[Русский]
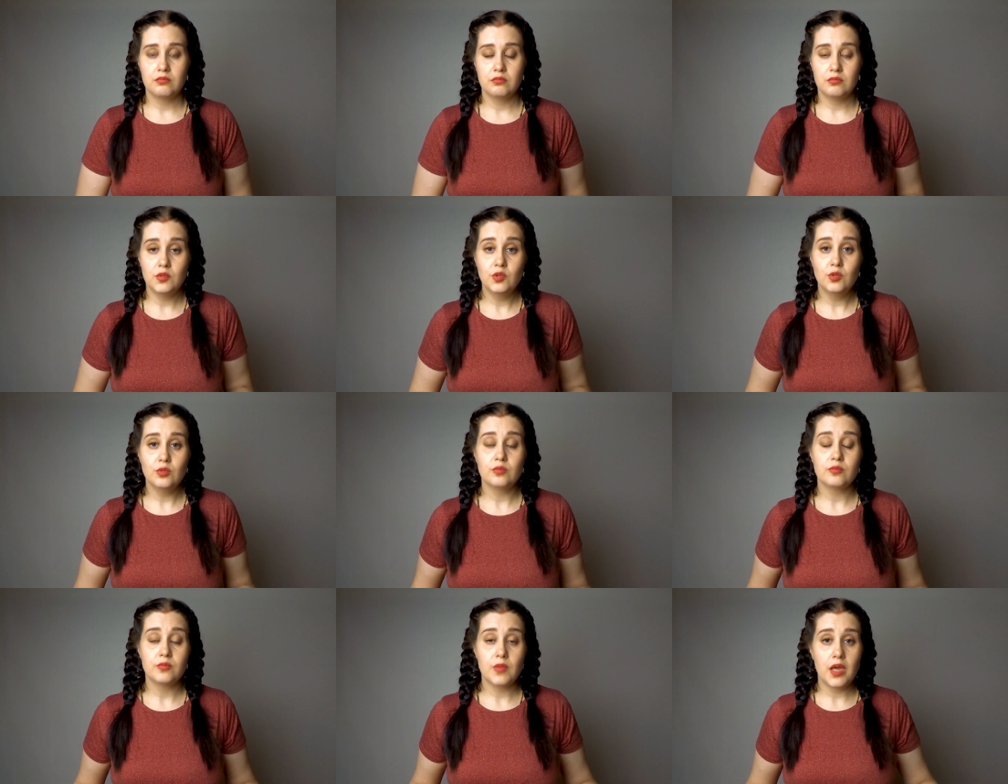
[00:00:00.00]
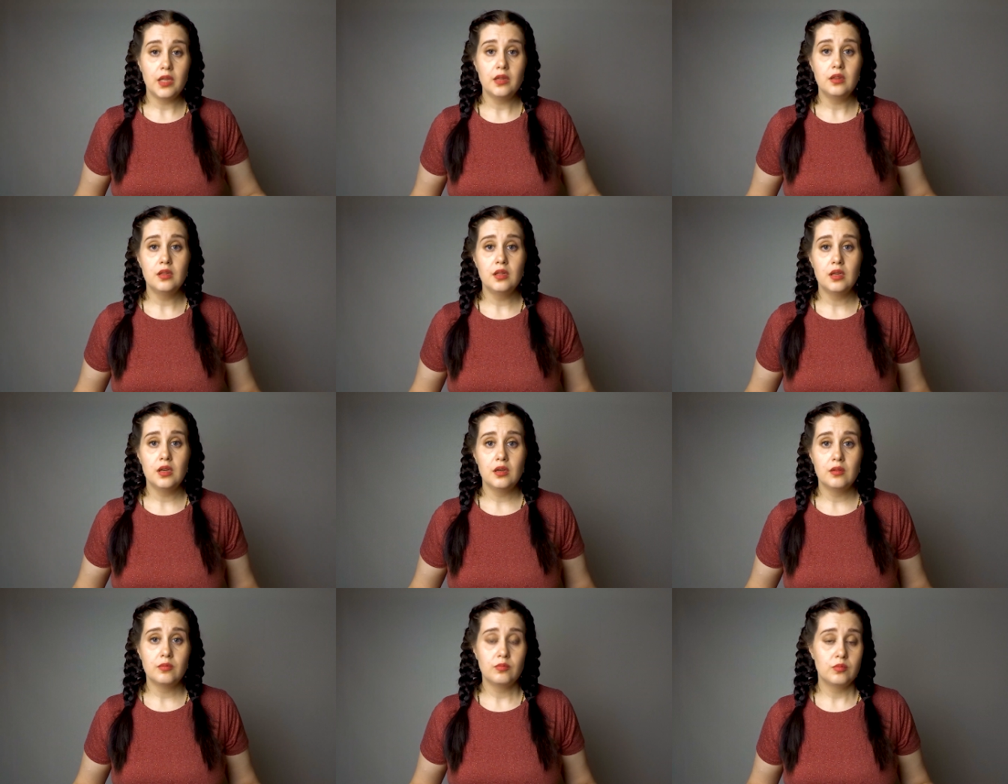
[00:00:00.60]
ну,
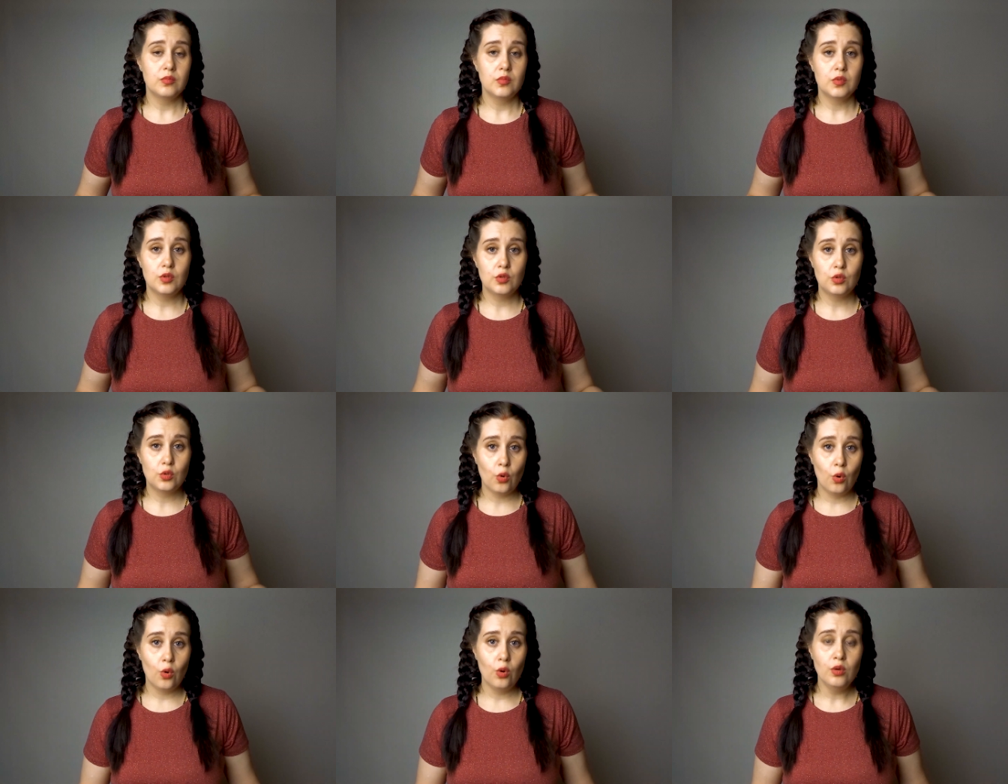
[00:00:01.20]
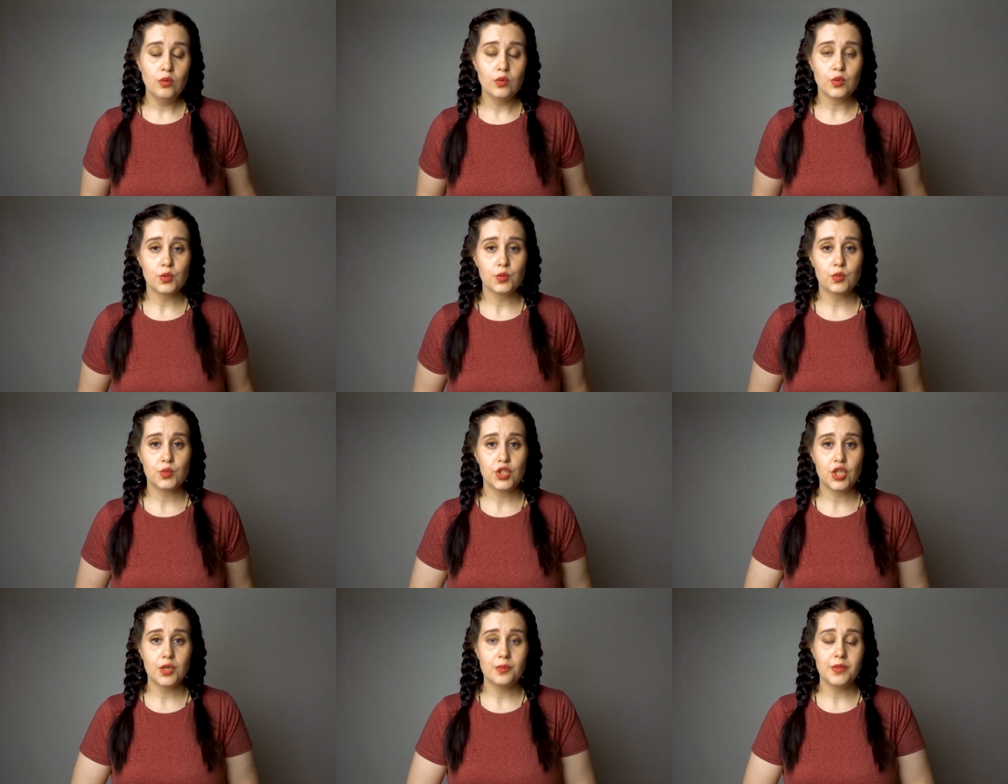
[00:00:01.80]
это то,
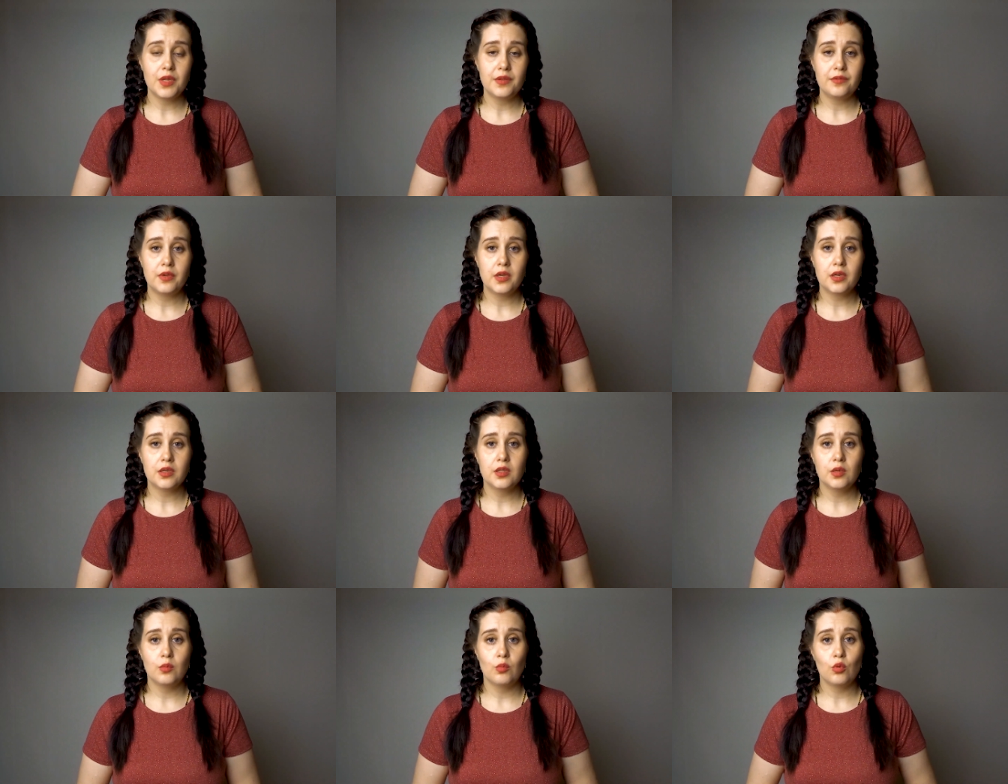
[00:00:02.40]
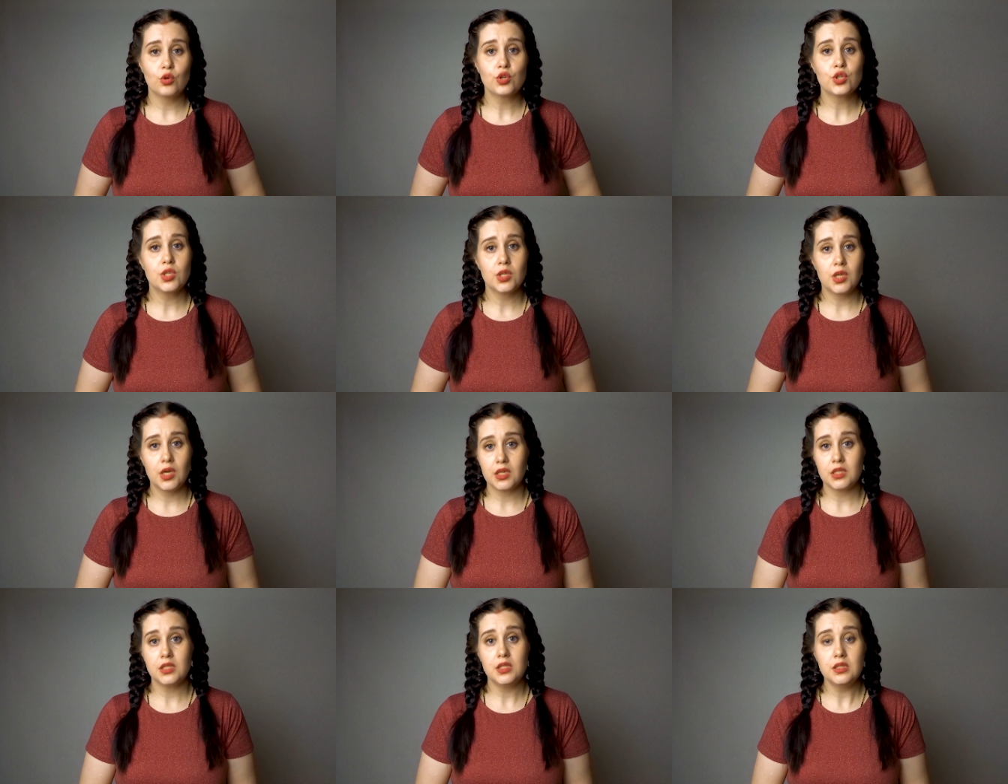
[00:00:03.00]
чем, наверное, можно
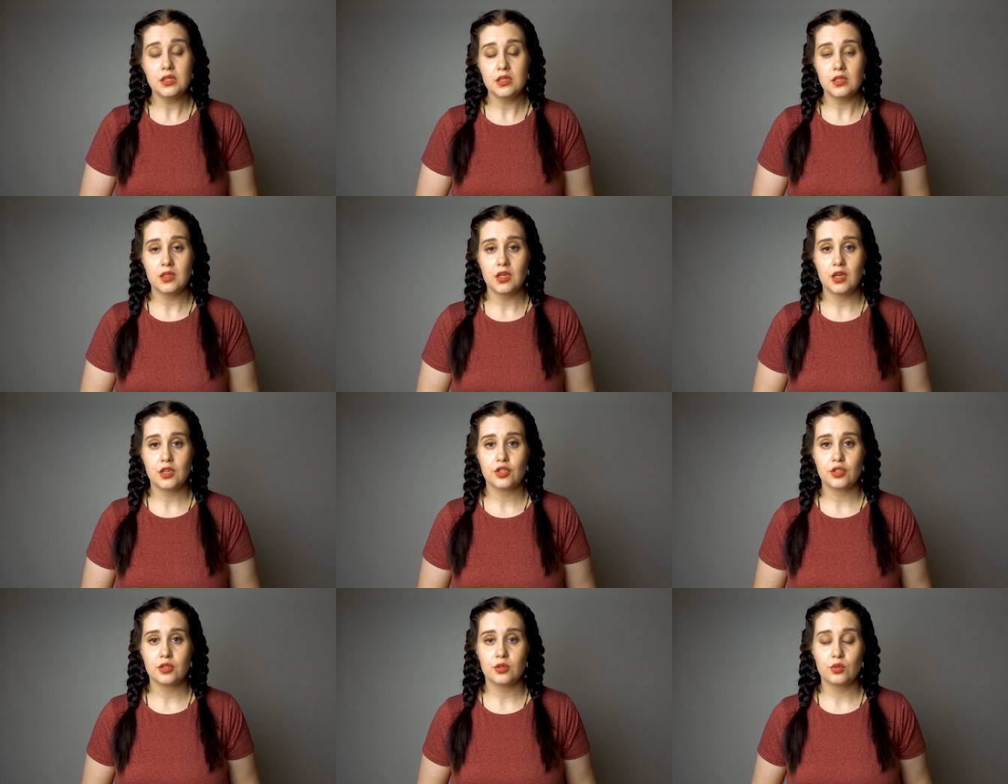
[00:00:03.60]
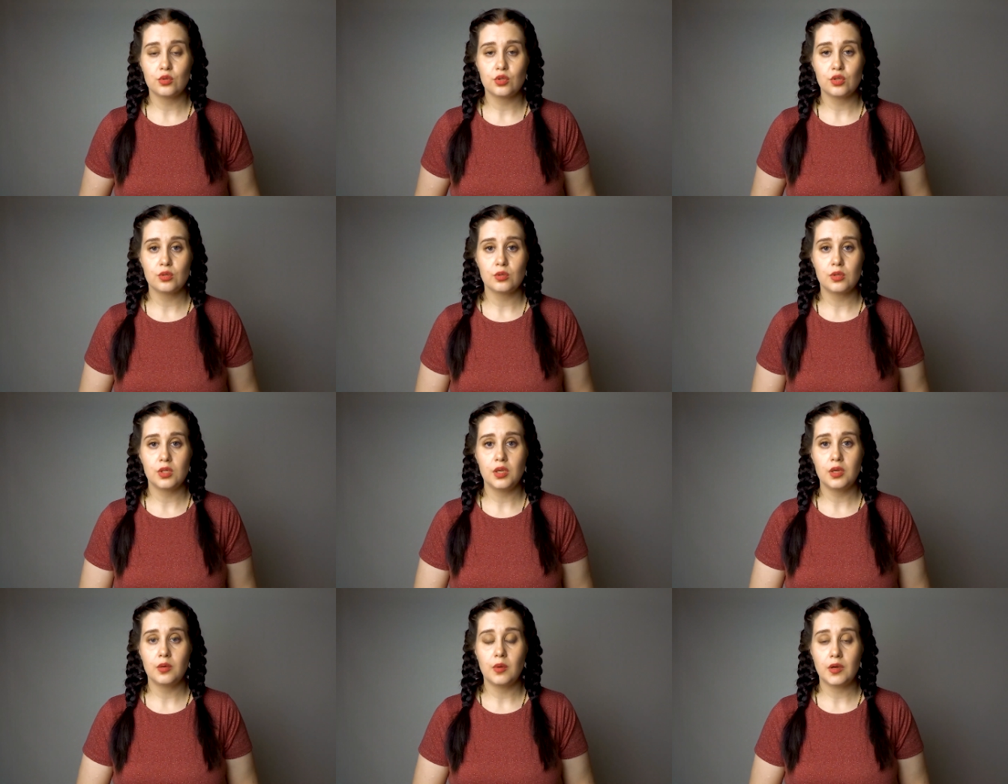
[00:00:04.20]
гордиться даже, то, что
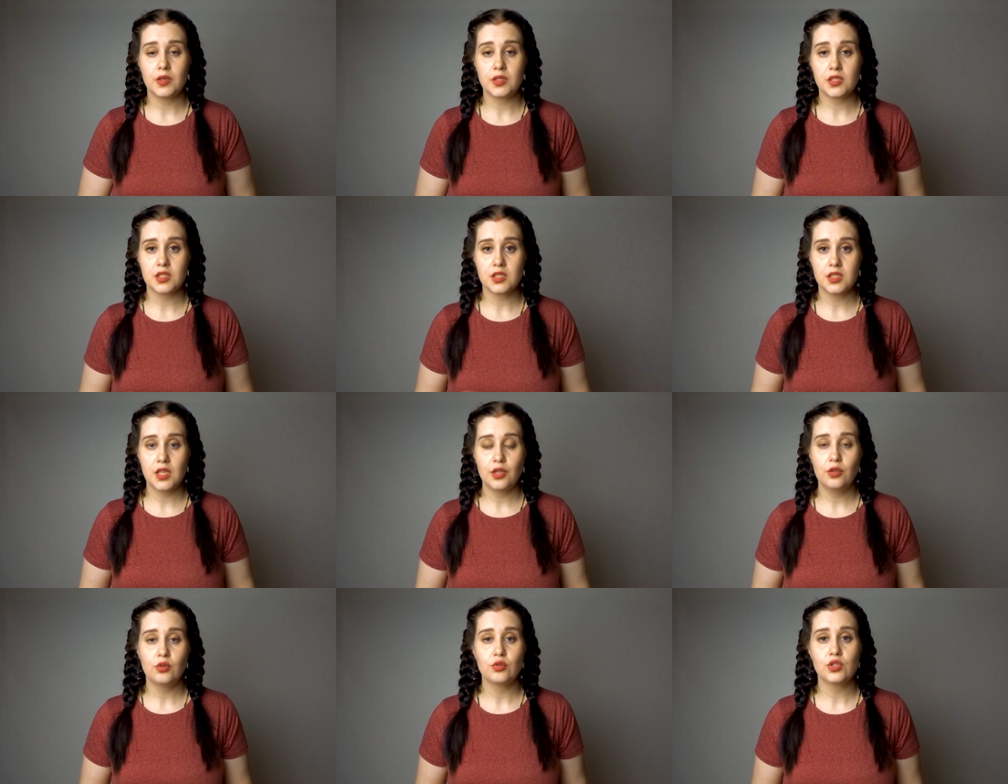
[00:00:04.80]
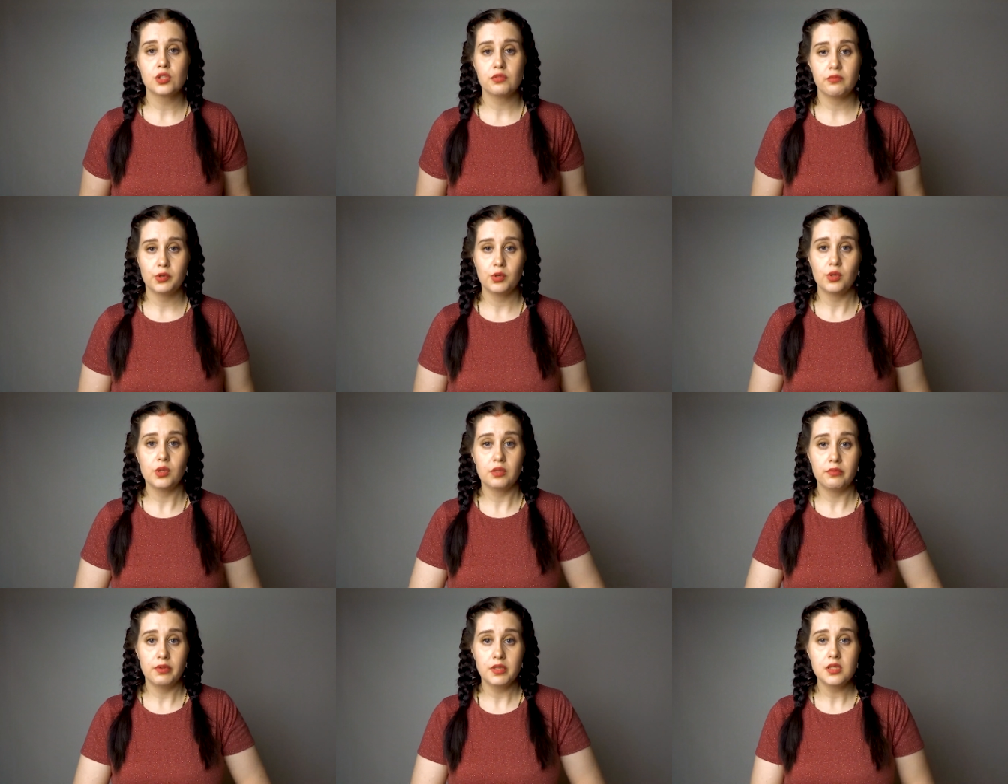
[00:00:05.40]
ты осознаешь свою
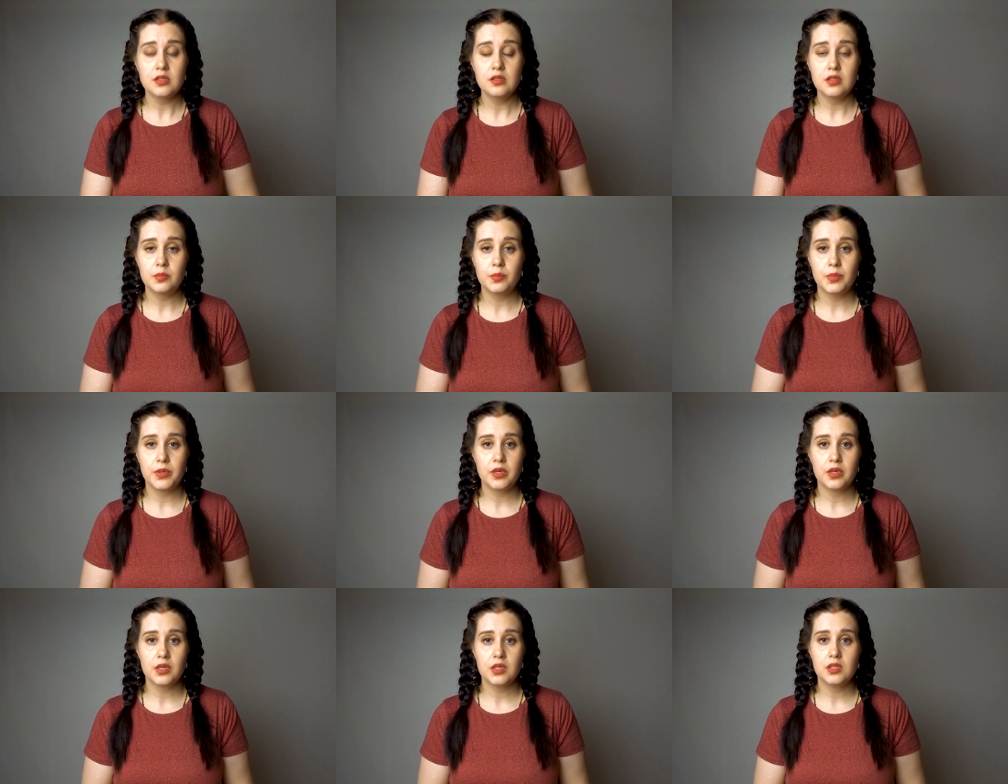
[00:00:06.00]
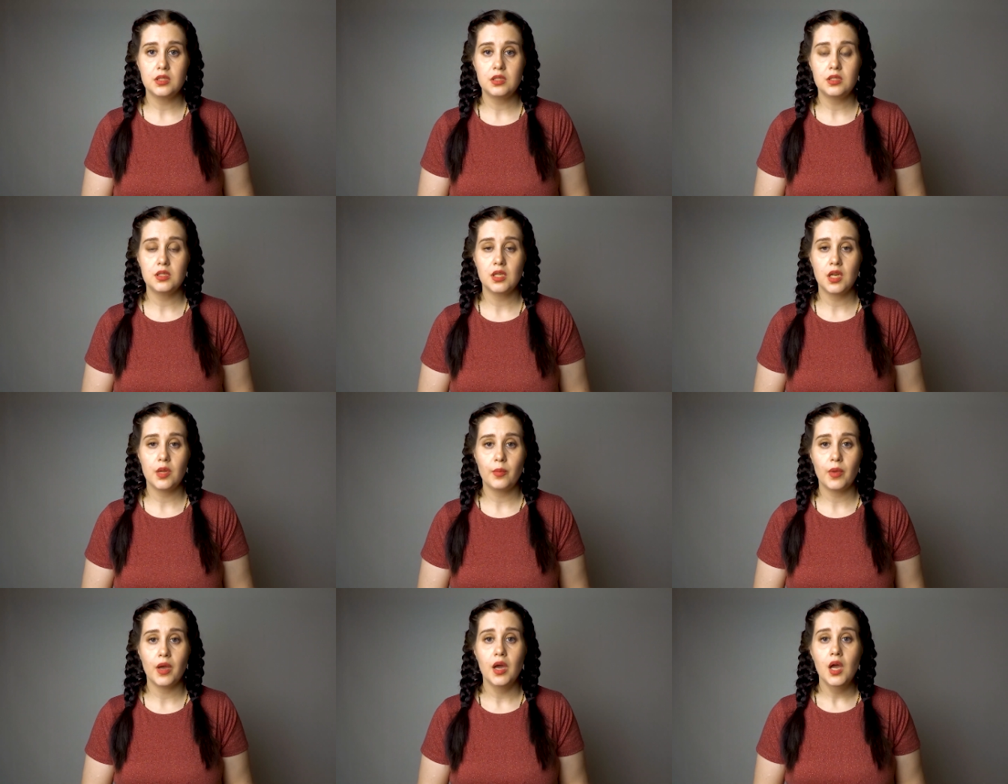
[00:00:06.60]
ответственность перед
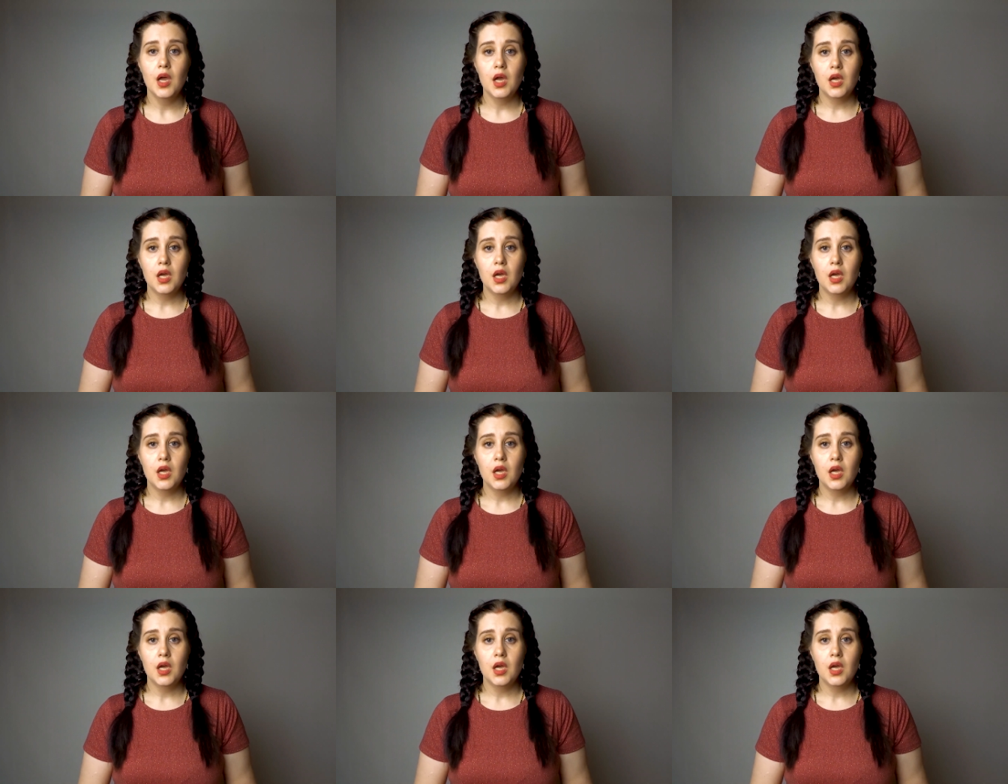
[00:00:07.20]
родителями